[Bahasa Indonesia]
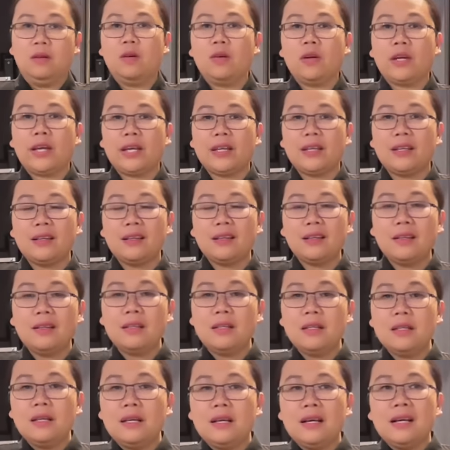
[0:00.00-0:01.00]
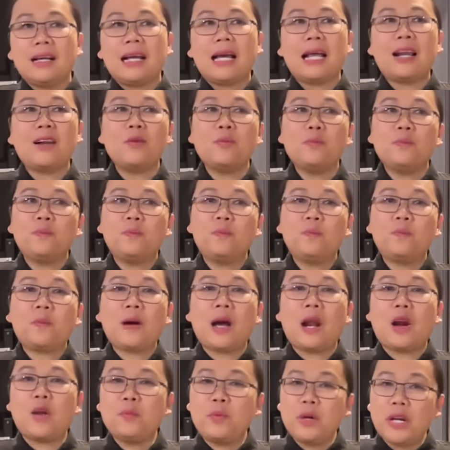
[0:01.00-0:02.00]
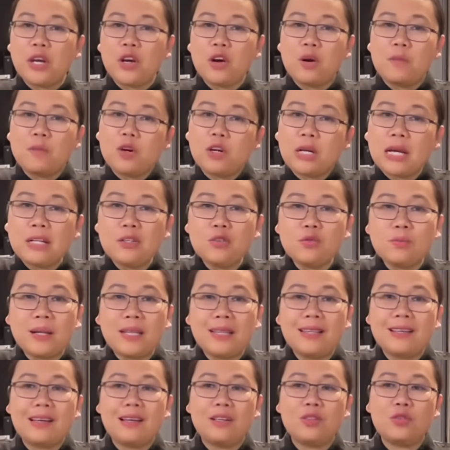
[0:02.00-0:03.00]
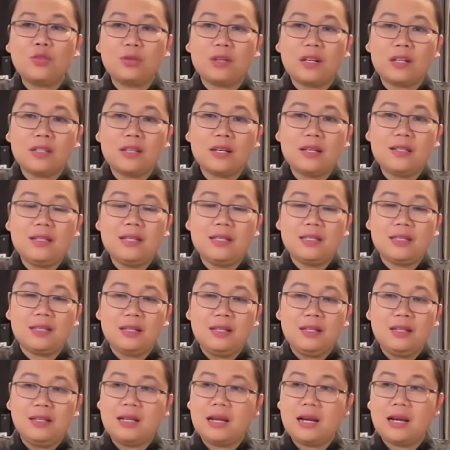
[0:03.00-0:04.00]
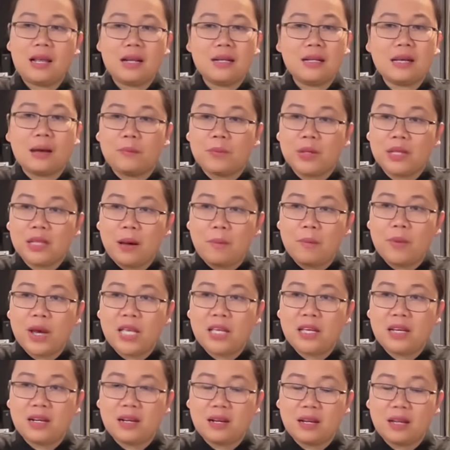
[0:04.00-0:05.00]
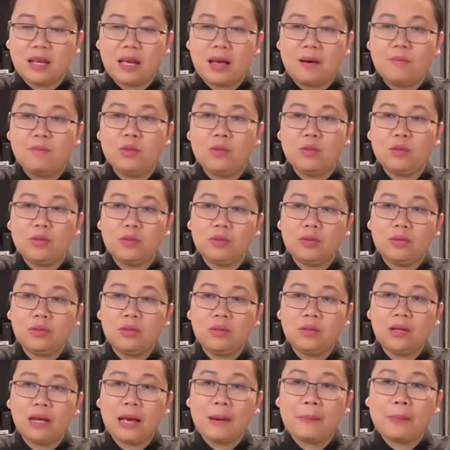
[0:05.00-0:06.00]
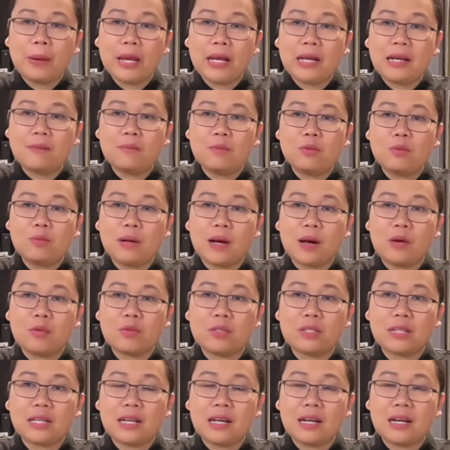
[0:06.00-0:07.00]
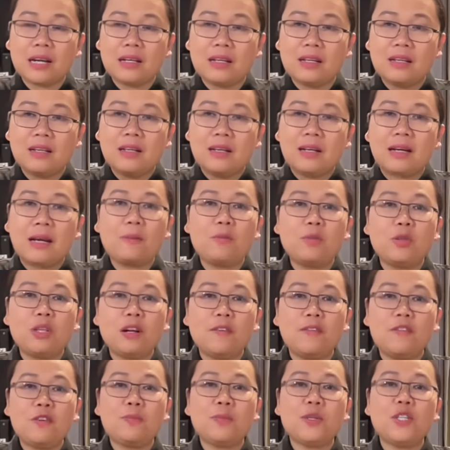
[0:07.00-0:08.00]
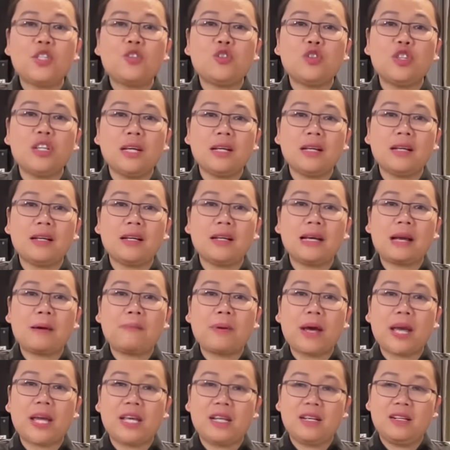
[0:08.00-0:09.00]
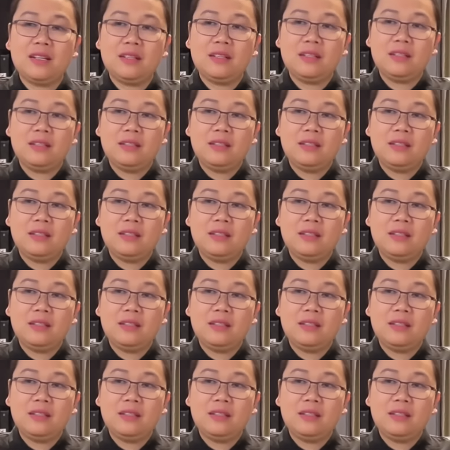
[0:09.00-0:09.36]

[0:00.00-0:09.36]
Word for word: Oke. Kalau kalau boleh ngomong kan cuma 3 juta saja sih. Dia kan nggak minta banyak dari kamu. Apa yang kamu mau? Iya. Kamu telepon Miss Juni ngapain?